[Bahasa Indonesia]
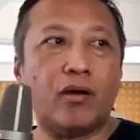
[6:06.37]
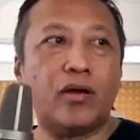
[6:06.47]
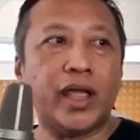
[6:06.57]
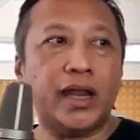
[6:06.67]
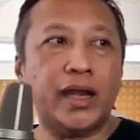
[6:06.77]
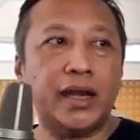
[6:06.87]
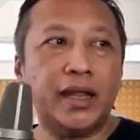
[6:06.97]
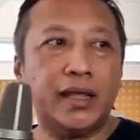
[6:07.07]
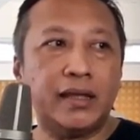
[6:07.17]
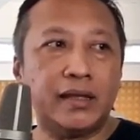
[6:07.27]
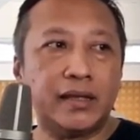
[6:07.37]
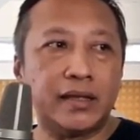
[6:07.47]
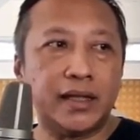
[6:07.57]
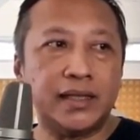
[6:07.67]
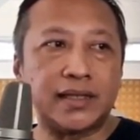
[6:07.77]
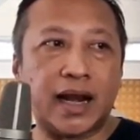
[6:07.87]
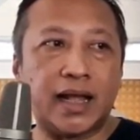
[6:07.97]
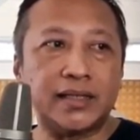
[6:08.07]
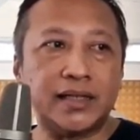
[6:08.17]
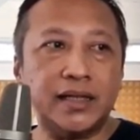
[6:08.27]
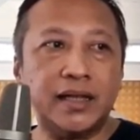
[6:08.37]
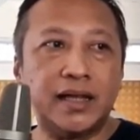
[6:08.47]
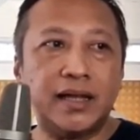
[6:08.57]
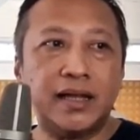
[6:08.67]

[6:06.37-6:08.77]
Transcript: Oh ya ini nih instalasinya